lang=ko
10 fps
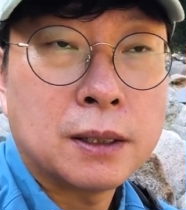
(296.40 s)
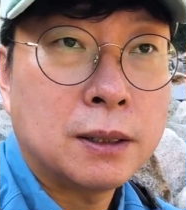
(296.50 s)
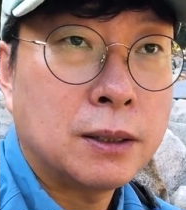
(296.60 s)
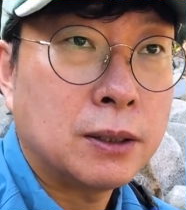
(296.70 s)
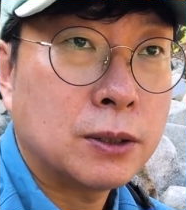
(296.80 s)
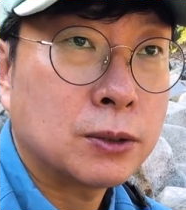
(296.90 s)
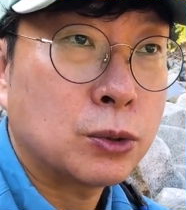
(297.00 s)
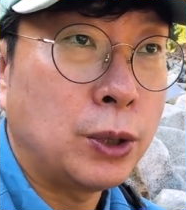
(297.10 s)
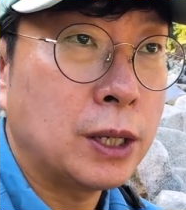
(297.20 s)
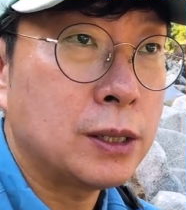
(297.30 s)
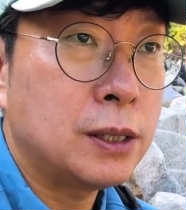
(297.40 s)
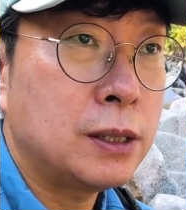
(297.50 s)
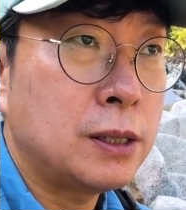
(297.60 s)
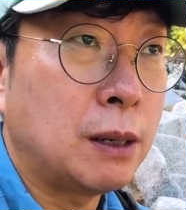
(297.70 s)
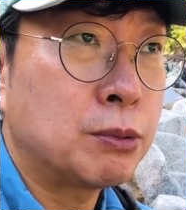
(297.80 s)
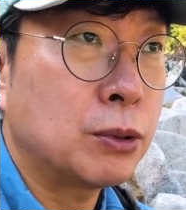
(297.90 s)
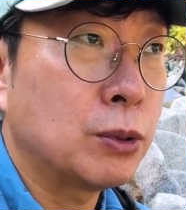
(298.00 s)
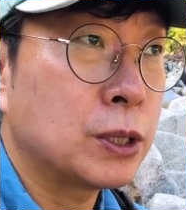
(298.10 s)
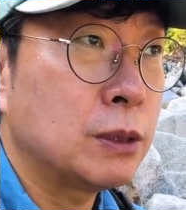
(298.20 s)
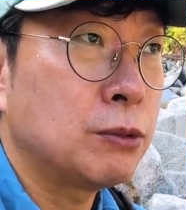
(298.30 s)
어, 조행을 앞으로
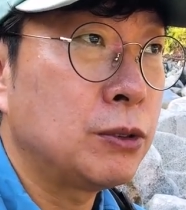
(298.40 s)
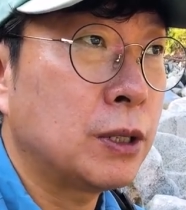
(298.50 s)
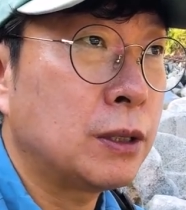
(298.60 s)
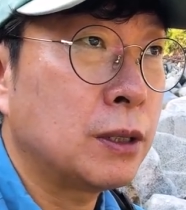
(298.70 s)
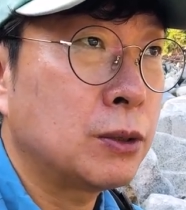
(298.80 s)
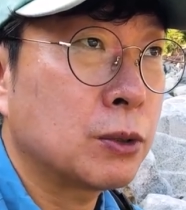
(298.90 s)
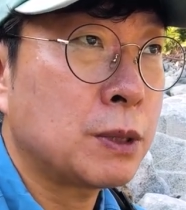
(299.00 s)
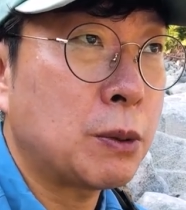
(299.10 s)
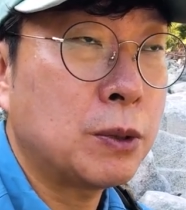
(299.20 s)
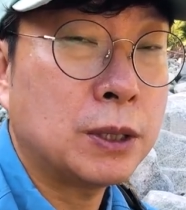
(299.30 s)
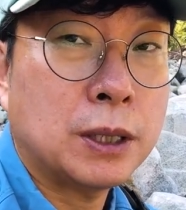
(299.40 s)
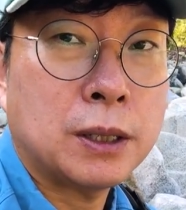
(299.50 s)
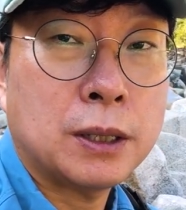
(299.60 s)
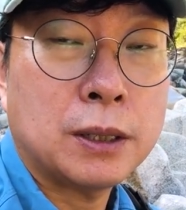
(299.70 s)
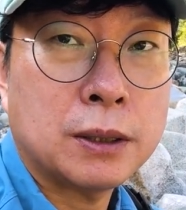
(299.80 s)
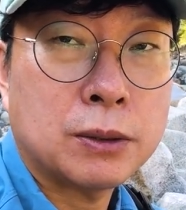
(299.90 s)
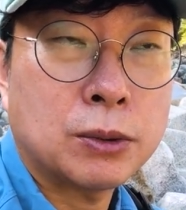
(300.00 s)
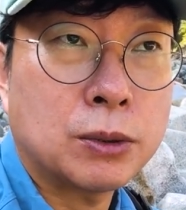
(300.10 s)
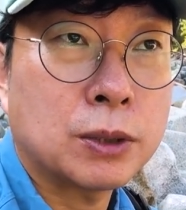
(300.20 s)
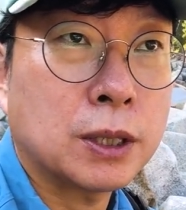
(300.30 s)
오시는 분들한테는 좀 참고가
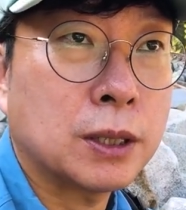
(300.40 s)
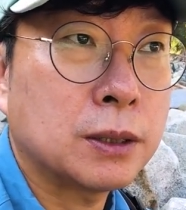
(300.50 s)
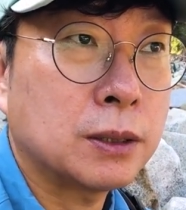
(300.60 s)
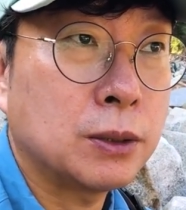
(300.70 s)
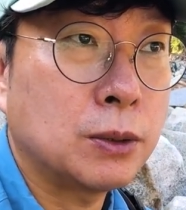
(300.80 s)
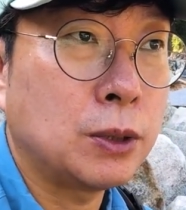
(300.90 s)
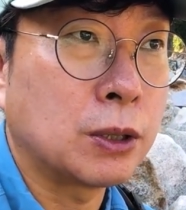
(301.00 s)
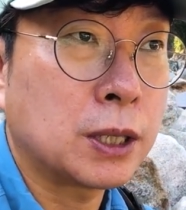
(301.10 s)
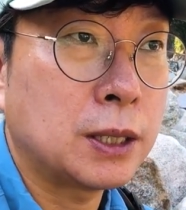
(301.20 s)
되도록 제가 지금 영상을